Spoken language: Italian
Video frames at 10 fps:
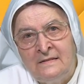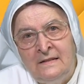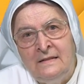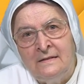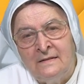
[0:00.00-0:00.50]

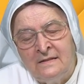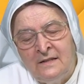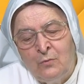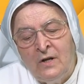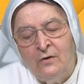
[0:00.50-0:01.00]
di,
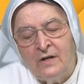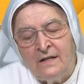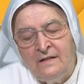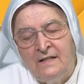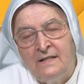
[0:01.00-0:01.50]
di quello che
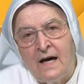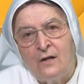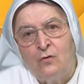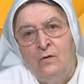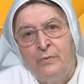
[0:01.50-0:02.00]
è
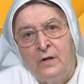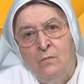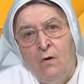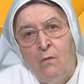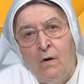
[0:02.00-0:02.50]
diventato il
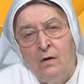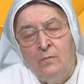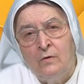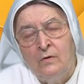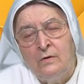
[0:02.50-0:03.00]
primo
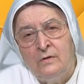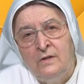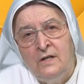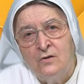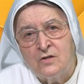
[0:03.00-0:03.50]
uomo.
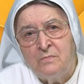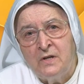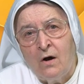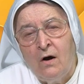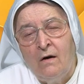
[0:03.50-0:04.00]
Dio
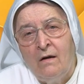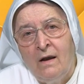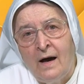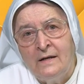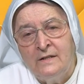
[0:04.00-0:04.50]
spirò
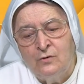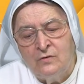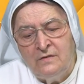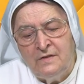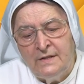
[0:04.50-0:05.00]
l'alito
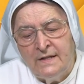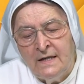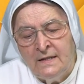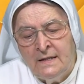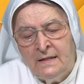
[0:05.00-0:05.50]
di
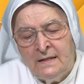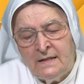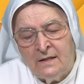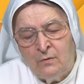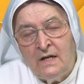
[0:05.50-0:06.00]
vita
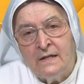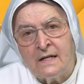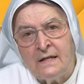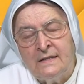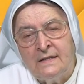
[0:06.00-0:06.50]
e quella
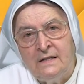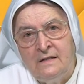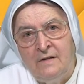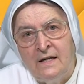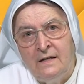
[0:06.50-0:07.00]
creta
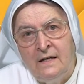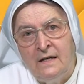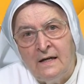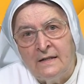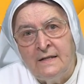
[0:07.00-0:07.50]

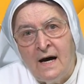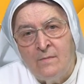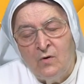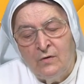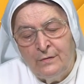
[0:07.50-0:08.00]
divenne
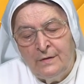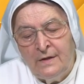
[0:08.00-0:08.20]
Adamo,